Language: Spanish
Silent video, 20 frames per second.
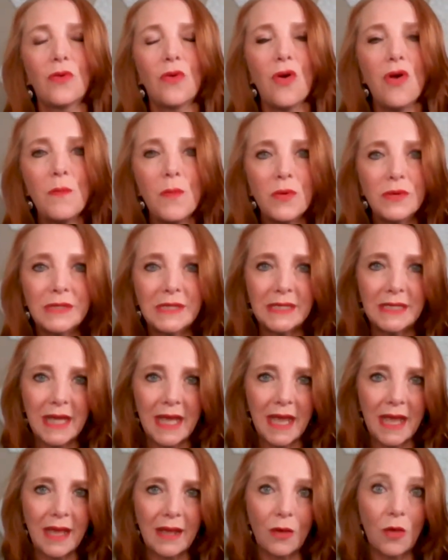cómo
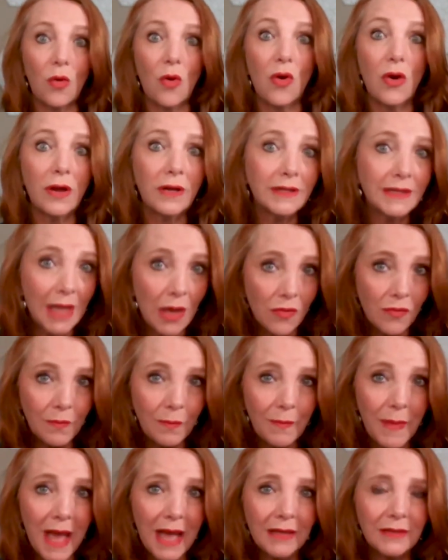se corta
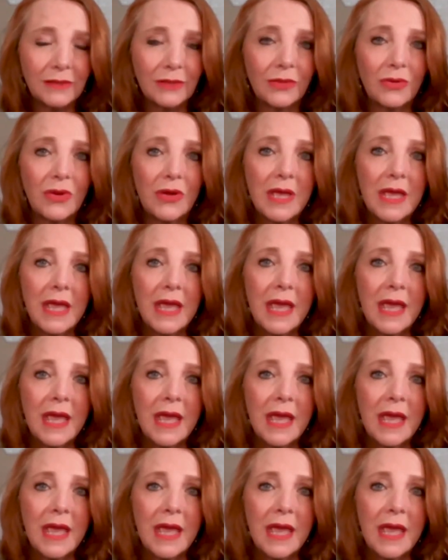un pacto,